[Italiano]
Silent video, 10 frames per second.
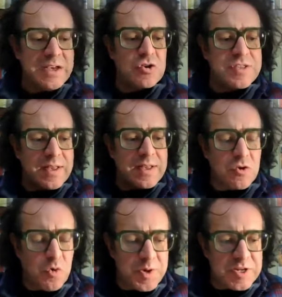
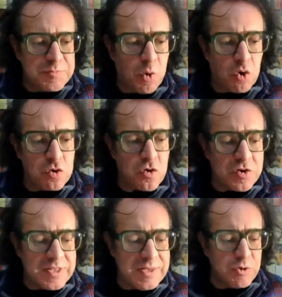Cosa, come
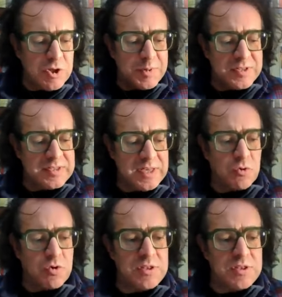rispondono, che tipo di pensiero,